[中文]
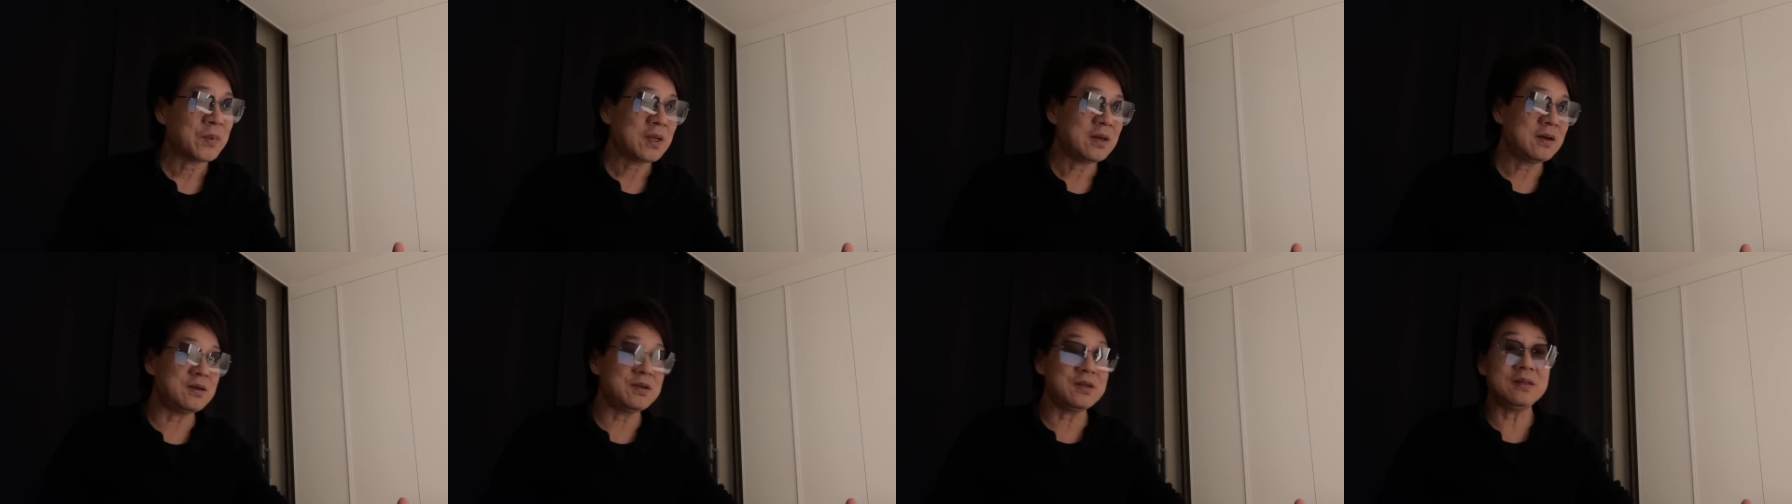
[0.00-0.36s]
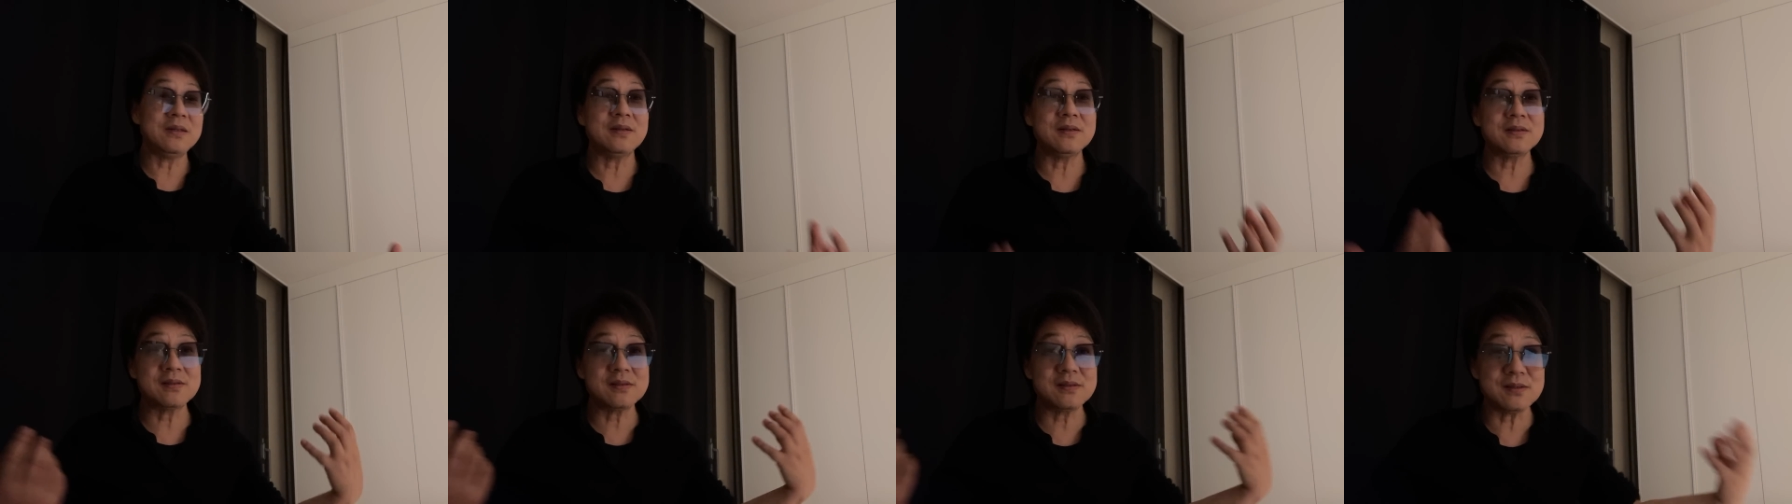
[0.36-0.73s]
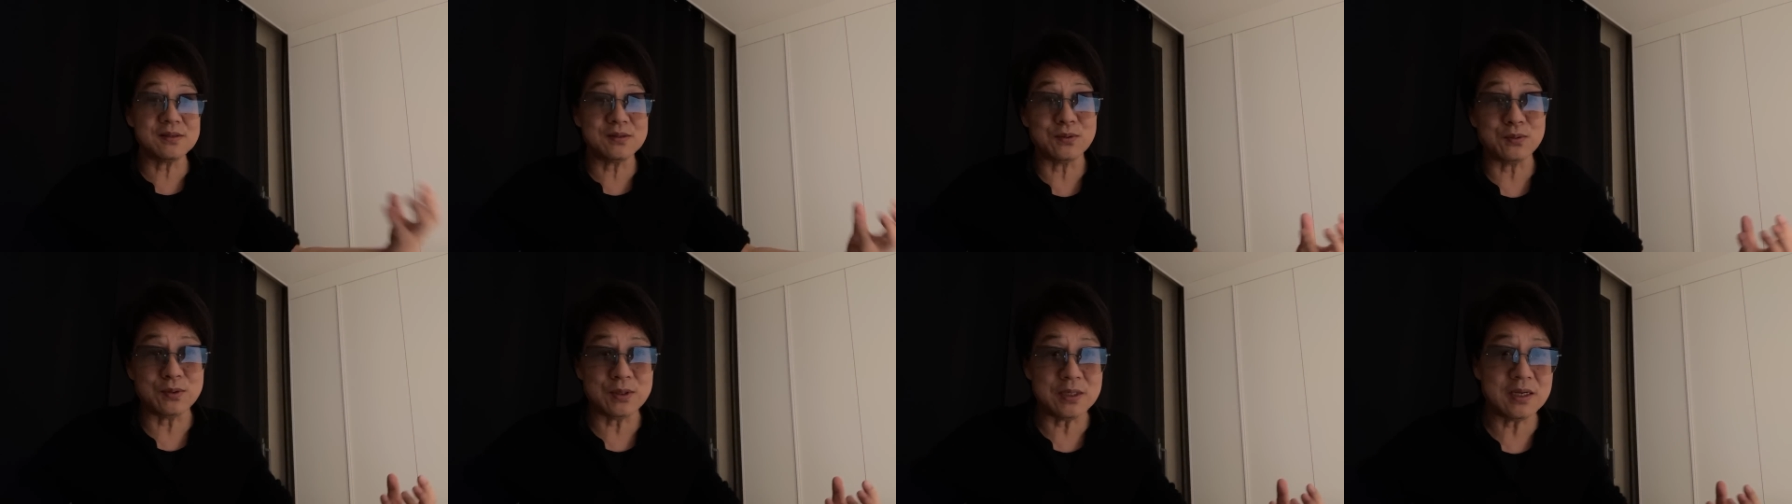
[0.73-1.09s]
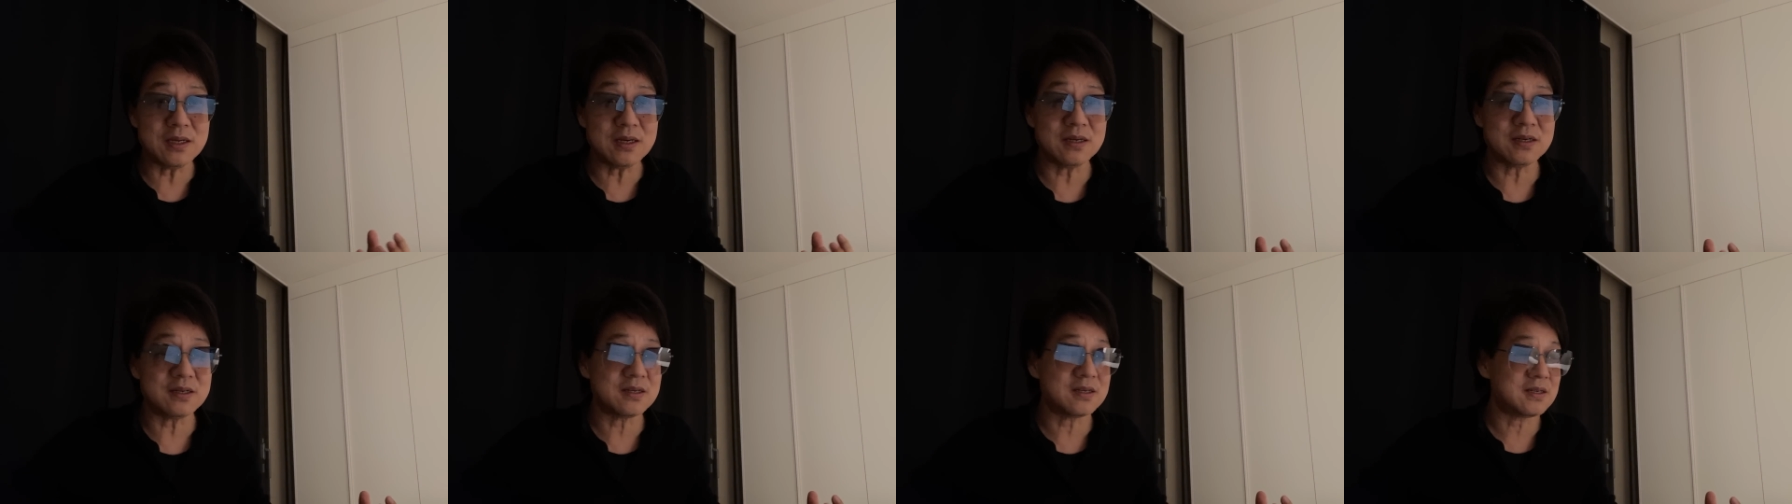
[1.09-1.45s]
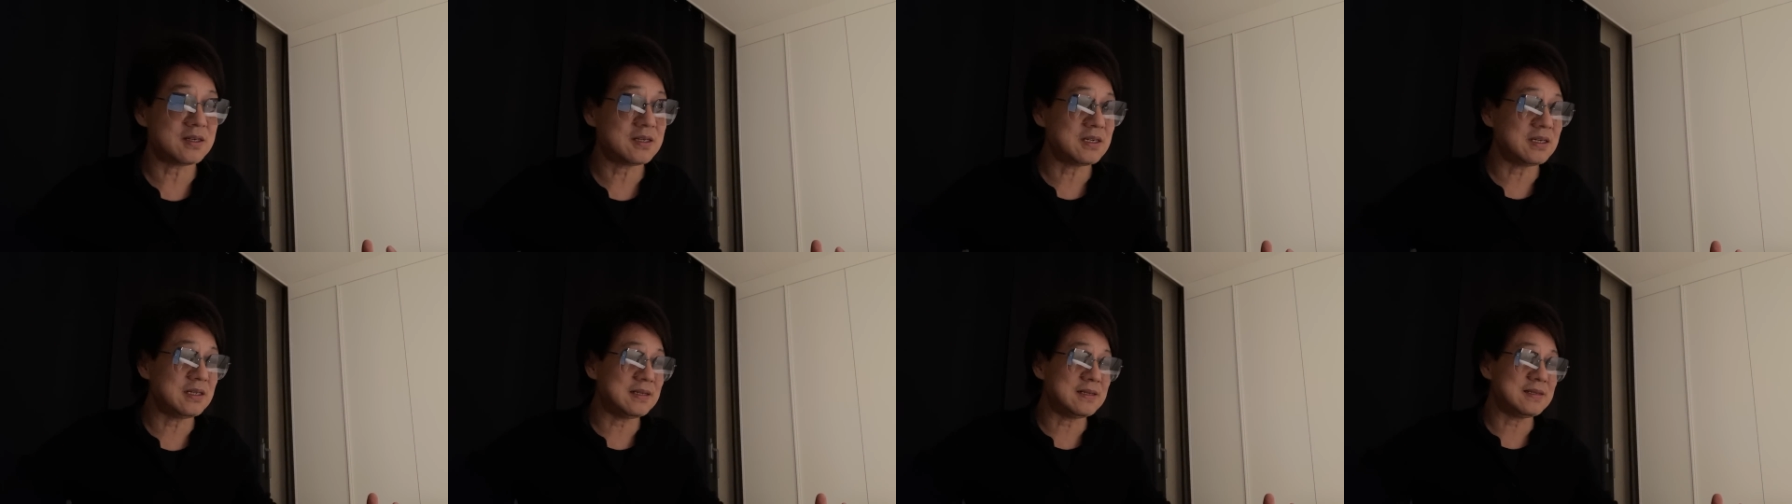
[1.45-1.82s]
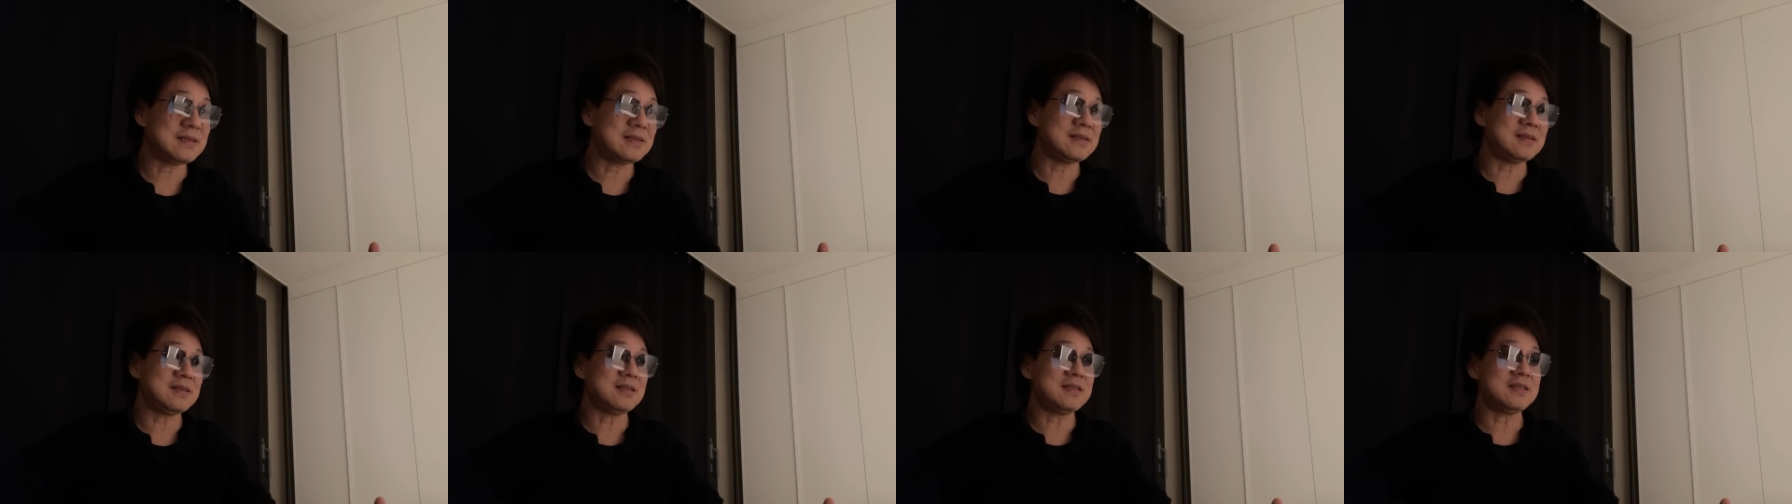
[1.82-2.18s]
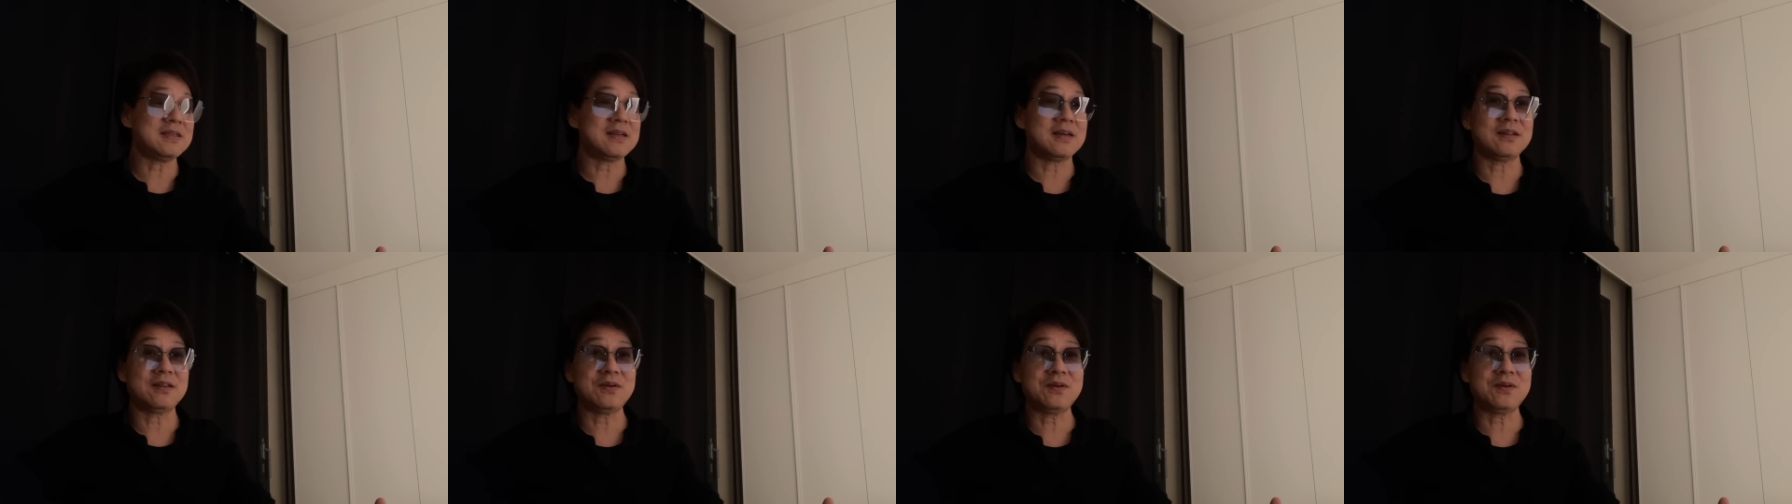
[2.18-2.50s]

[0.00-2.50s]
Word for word: 而是你的自由意志，是你的思想。